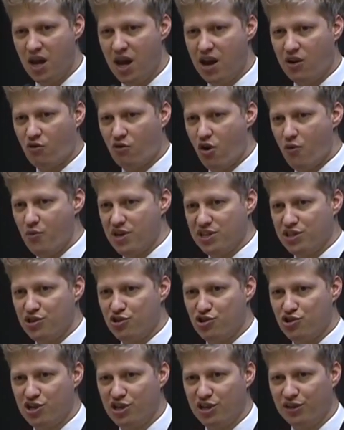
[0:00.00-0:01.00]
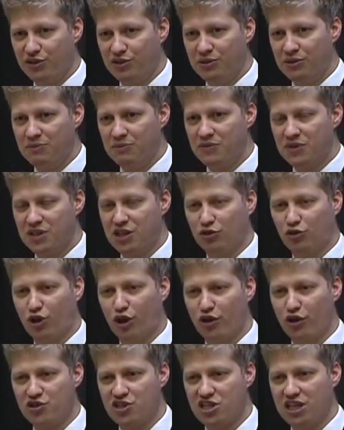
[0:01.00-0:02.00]
É como exigir que
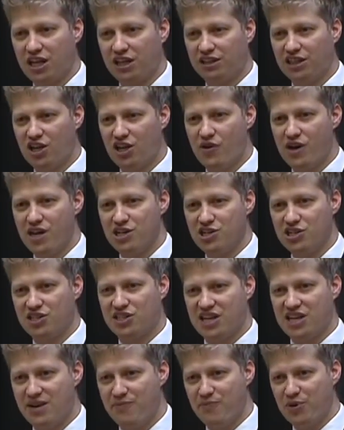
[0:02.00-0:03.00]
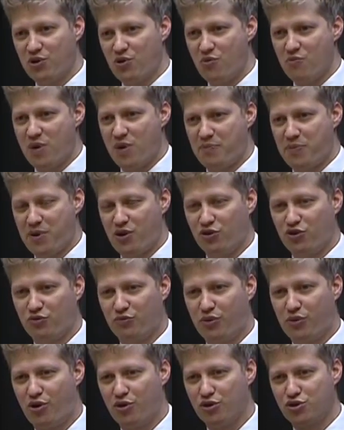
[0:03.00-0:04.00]
todo cidadão ande sempre com papel no
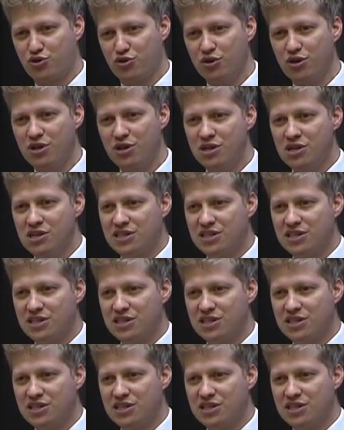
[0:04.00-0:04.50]
bolso